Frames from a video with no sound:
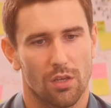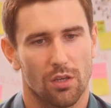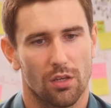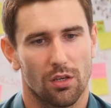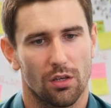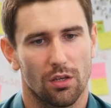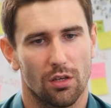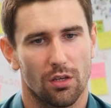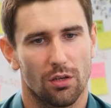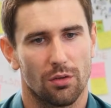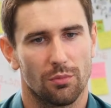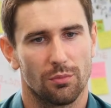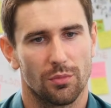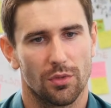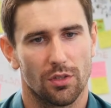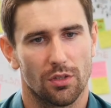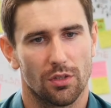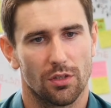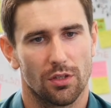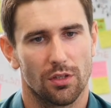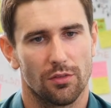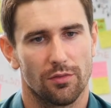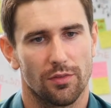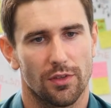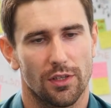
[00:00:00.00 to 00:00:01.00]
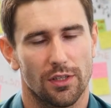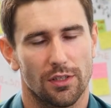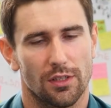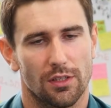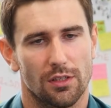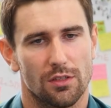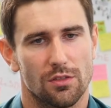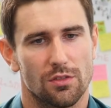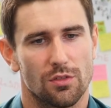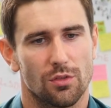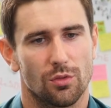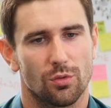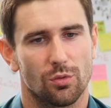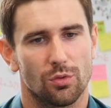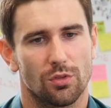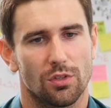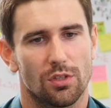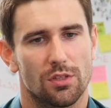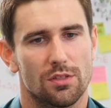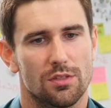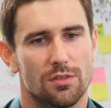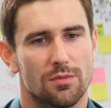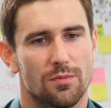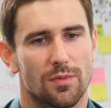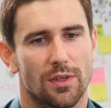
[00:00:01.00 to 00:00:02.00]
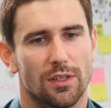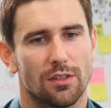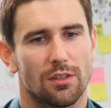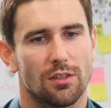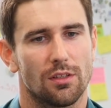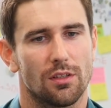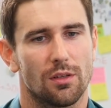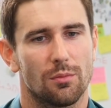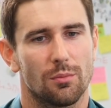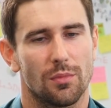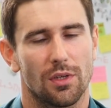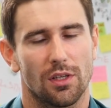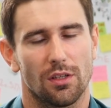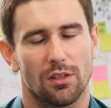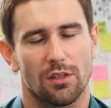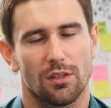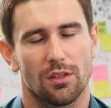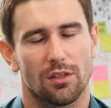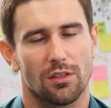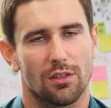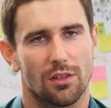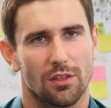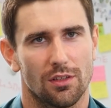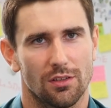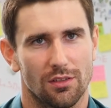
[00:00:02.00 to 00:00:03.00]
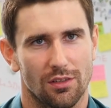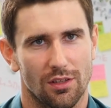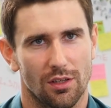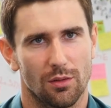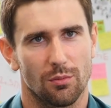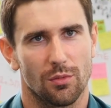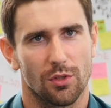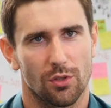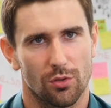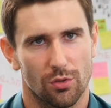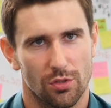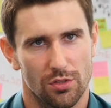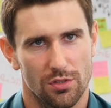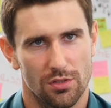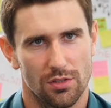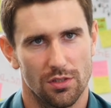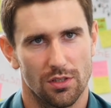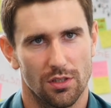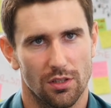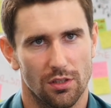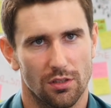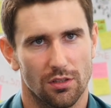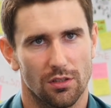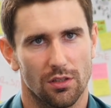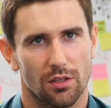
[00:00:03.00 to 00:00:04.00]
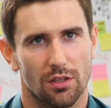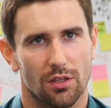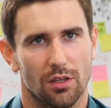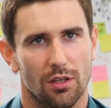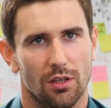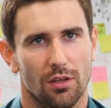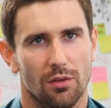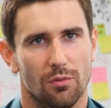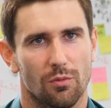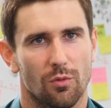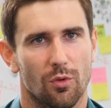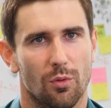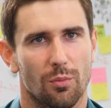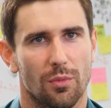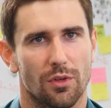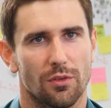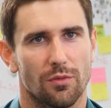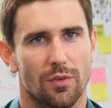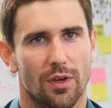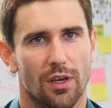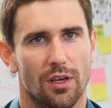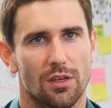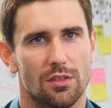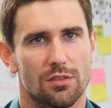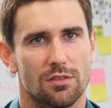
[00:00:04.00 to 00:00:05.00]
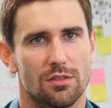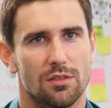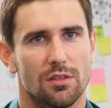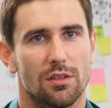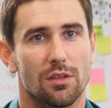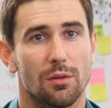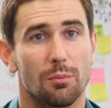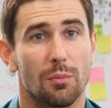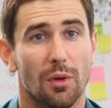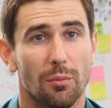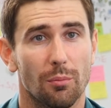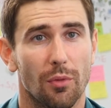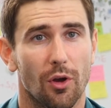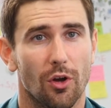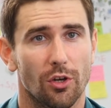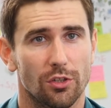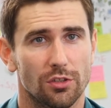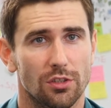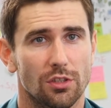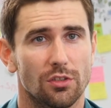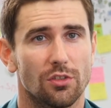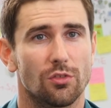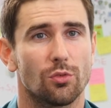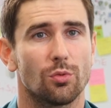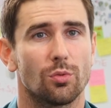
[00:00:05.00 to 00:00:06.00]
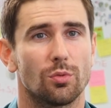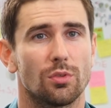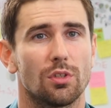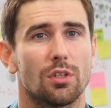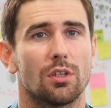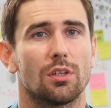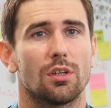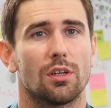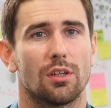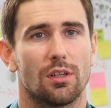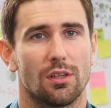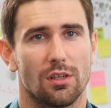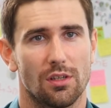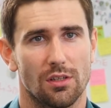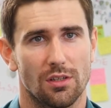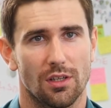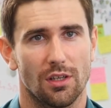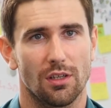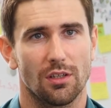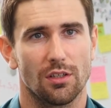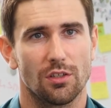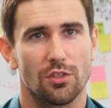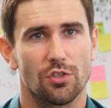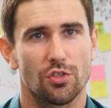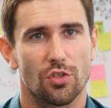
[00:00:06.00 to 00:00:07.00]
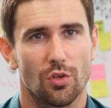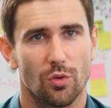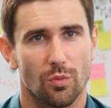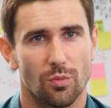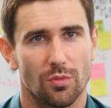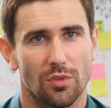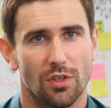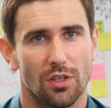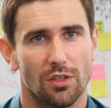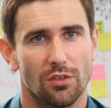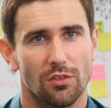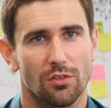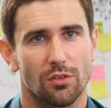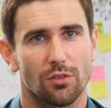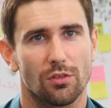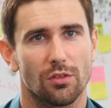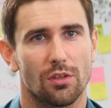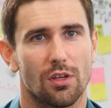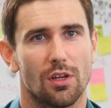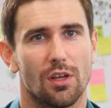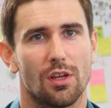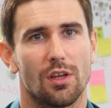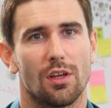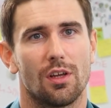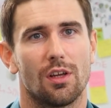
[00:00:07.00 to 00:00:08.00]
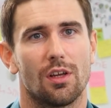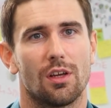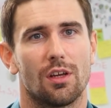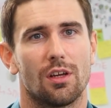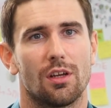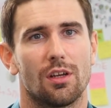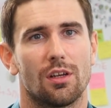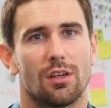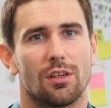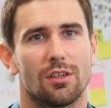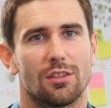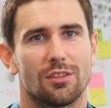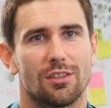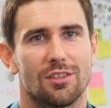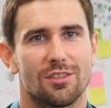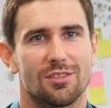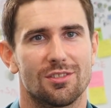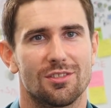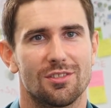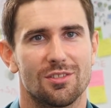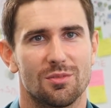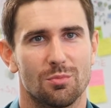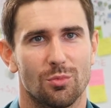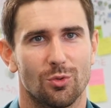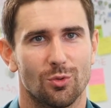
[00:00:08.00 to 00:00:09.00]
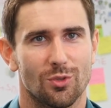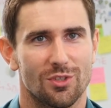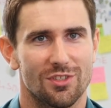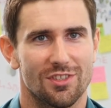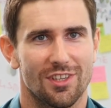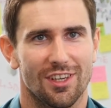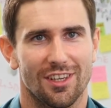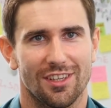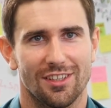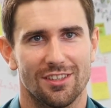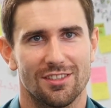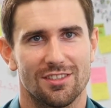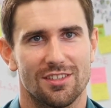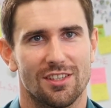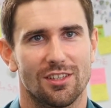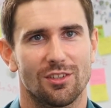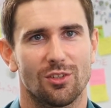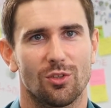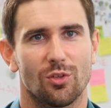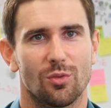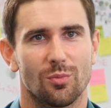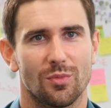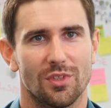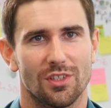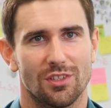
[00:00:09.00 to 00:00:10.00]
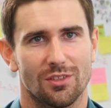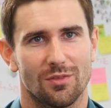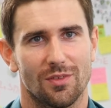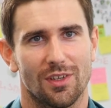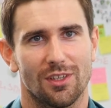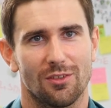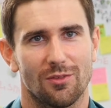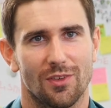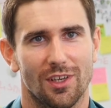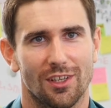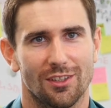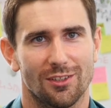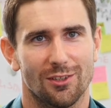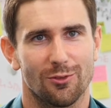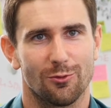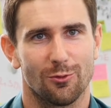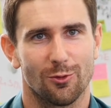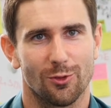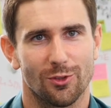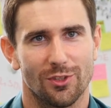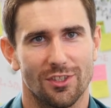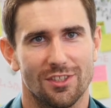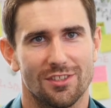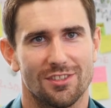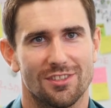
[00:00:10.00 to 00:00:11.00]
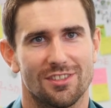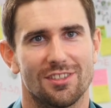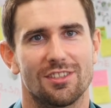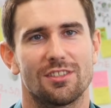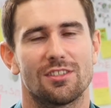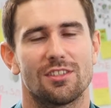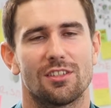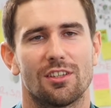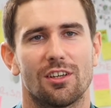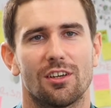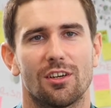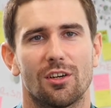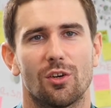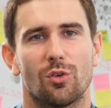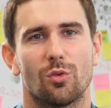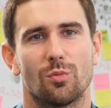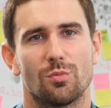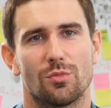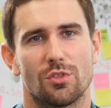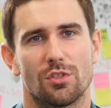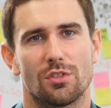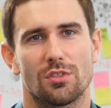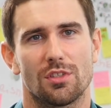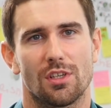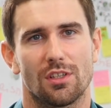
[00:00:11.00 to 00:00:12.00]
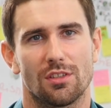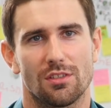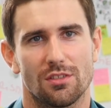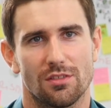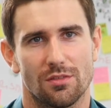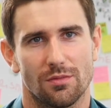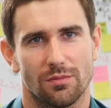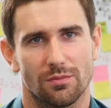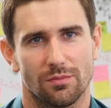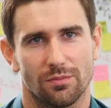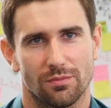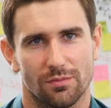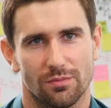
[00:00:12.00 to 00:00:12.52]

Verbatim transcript: Ja, mir gefällt ganz gut, dass wenn in den Medien ein Thema kursiert, äh, wo man weiß, äh, man braucht dazu noch eine technische Umsetzung, dass das Bundesrechenzentrum nicht weit weg davon ist, diese nachher umzusetzen.